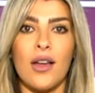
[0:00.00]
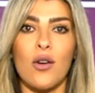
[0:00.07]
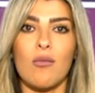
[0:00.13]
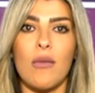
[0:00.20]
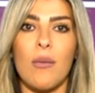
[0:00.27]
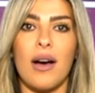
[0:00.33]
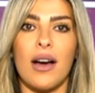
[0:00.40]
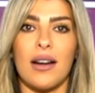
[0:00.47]
وما
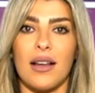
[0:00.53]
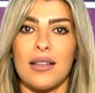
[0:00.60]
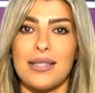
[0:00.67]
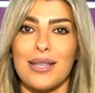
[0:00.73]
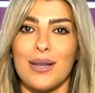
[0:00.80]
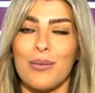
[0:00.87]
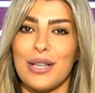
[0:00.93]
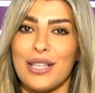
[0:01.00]
بقى
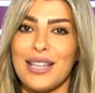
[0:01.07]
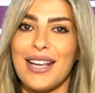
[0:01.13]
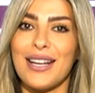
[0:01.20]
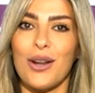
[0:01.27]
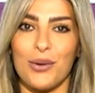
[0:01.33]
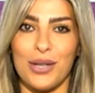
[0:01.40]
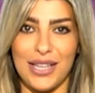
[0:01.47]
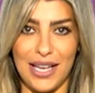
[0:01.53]
نعصر بايدينا
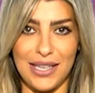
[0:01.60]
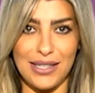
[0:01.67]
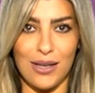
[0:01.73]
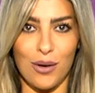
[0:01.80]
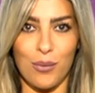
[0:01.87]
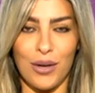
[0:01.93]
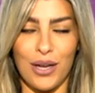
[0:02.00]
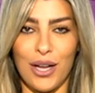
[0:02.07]

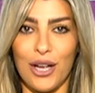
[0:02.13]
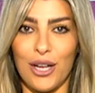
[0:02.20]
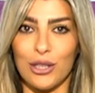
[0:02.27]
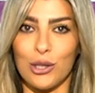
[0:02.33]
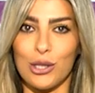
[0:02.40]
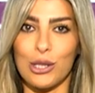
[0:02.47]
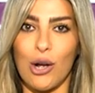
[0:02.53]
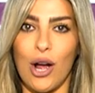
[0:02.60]
ونتعذب
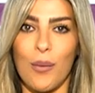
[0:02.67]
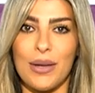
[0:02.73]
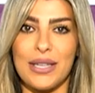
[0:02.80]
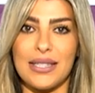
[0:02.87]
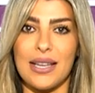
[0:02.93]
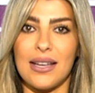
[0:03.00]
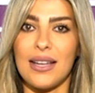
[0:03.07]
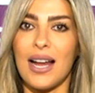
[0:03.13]
اتصلوا على
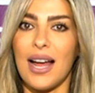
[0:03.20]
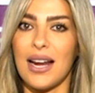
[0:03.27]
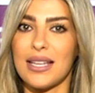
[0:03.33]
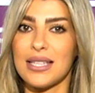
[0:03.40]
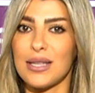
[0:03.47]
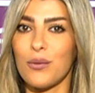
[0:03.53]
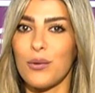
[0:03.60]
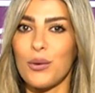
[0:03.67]
بسالر على
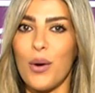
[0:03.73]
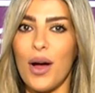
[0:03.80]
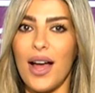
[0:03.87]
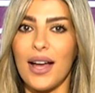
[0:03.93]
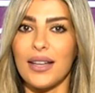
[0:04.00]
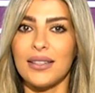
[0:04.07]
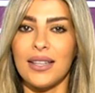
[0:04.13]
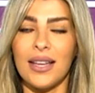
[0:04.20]

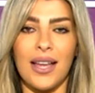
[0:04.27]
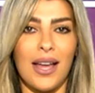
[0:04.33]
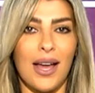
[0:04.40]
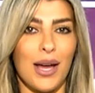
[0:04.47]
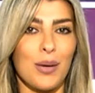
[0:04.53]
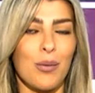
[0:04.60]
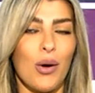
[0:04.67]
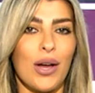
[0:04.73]
01
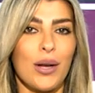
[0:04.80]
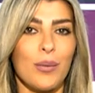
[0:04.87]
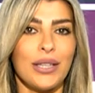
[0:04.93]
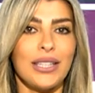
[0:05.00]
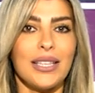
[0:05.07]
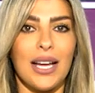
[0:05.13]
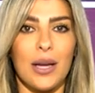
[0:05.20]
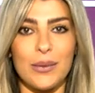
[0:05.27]

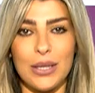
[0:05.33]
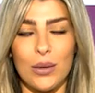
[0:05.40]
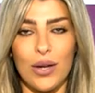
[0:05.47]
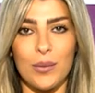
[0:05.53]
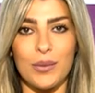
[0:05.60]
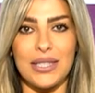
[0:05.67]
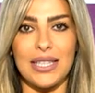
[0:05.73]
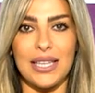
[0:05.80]
44
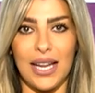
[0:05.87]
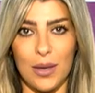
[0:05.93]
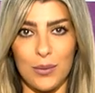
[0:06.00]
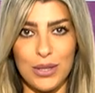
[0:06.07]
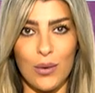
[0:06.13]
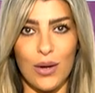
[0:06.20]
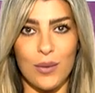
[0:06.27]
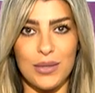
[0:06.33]
55
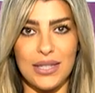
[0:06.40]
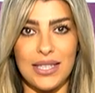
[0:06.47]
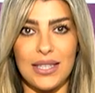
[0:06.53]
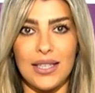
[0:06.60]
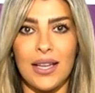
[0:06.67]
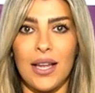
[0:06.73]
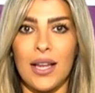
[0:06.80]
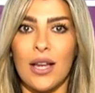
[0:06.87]
55
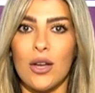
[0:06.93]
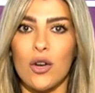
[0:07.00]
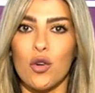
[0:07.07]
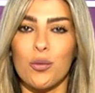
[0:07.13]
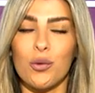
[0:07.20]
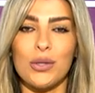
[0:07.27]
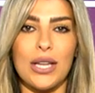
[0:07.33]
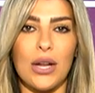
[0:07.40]

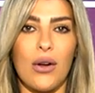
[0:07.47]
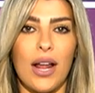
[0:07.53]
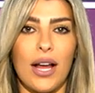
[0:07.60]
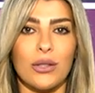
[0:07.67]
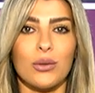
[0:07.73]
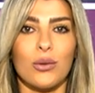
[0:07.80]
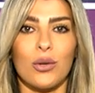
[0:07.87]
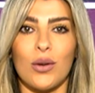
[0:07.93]
وبيوصلوا
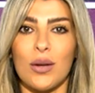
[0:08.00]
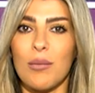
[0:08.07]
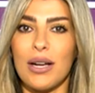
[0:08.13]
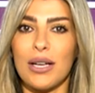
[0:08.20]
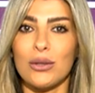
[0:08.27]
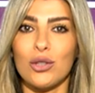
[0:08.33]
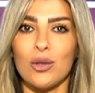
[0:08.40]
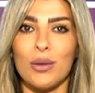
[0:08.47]
لعندكم وين ما
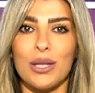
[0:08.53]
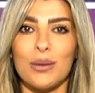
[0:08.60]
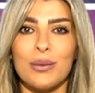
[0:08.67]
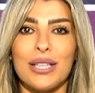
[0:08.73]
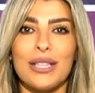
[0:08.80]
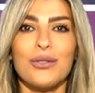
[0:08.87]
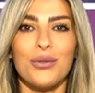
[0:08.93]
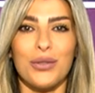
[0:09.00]
كنتوا
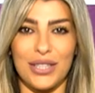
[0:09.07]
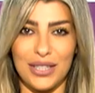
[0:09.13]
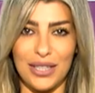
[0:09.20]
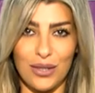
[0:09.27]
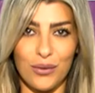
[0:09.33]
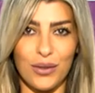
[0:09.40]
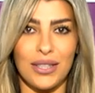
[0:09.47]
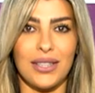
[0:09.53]
بلبنان فري
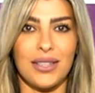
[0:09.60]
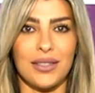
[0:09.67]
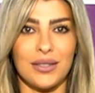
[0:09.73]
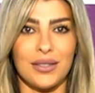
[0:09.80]
دليفري